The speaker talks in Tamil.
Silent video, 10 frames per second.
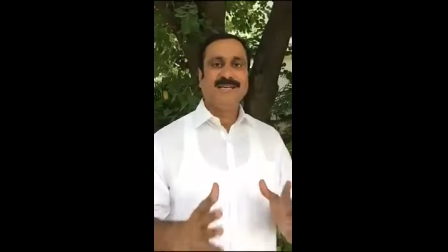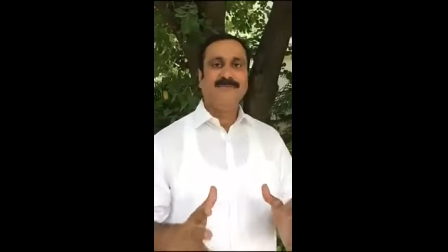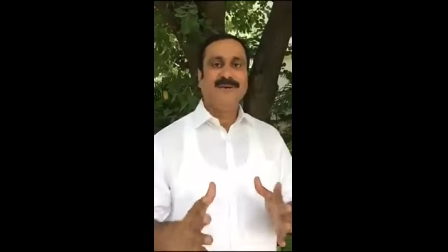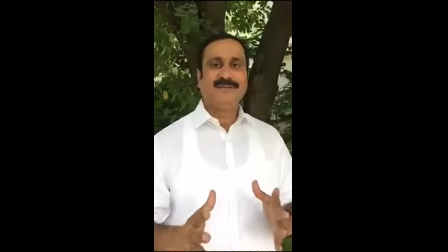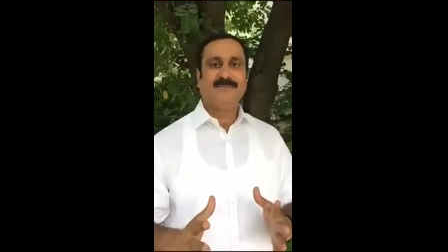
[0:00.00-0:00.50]

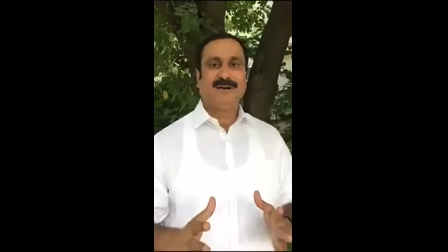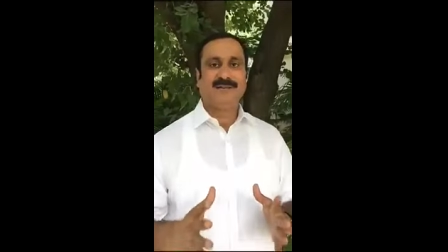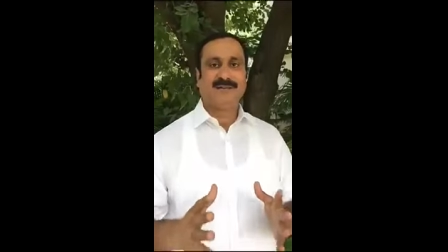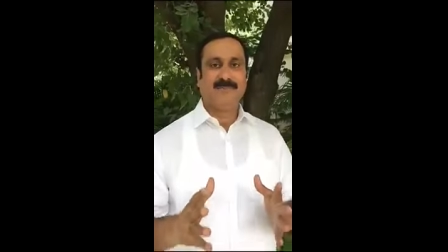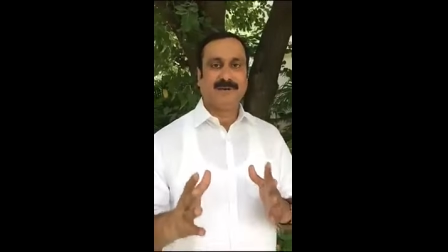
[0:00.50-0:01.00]
சிபிஎஸ்இ e
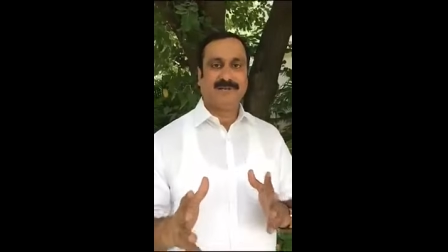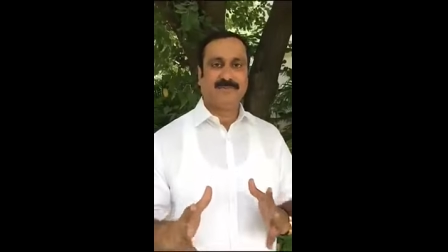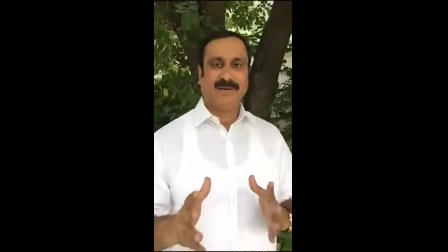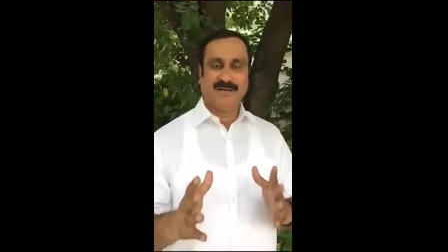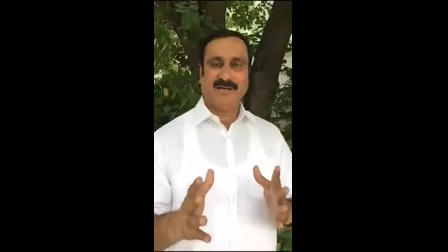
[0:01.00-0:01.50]
பாடத்திட்டத்தில் படித்த
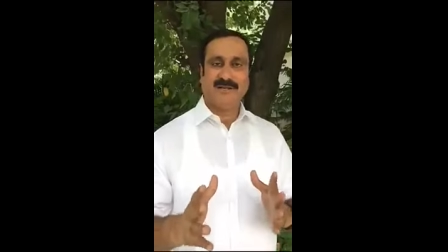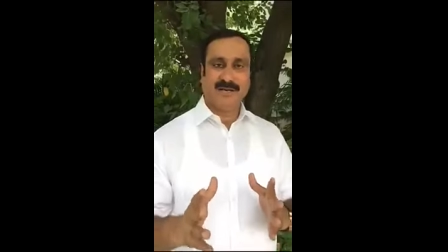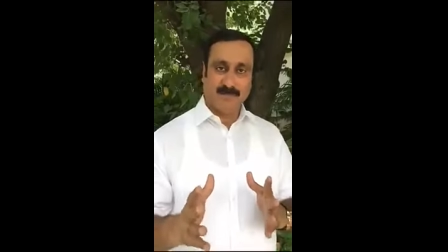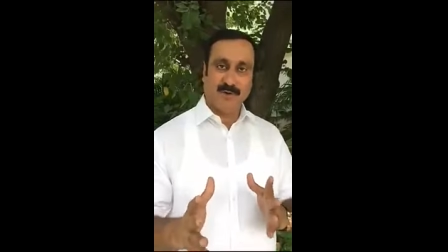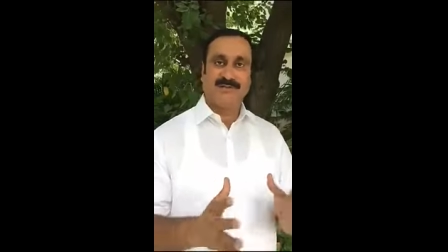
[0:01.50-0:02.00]
பிள்ளைங்களுக்கு
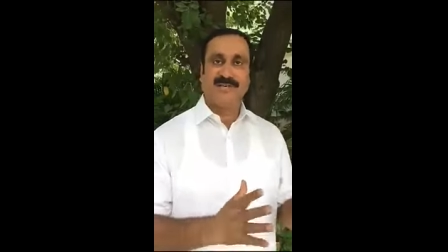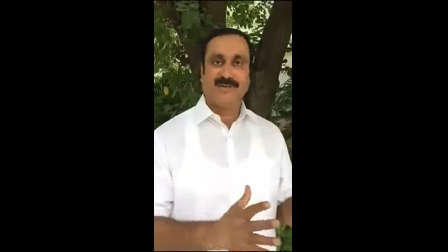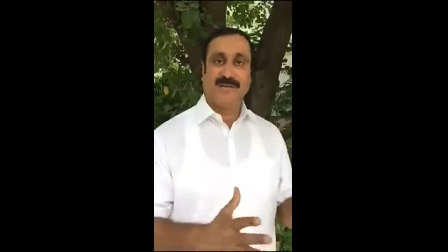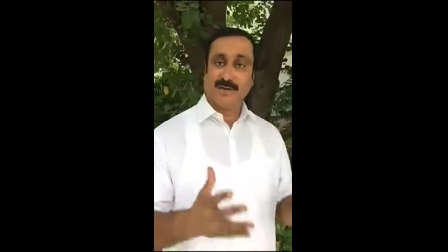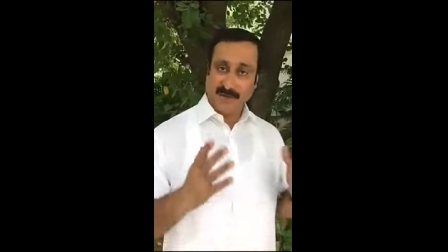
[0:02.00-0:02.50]
தான் போய்
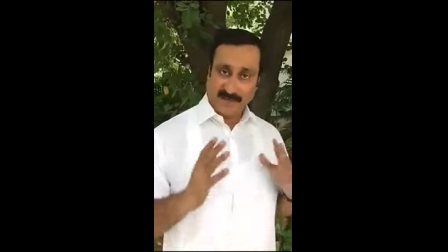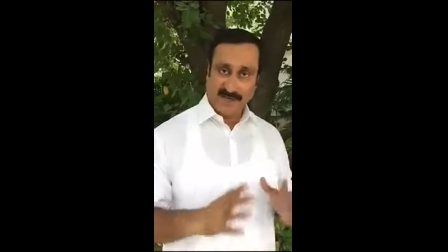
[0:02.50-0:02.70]
சேரும் என்னுடைய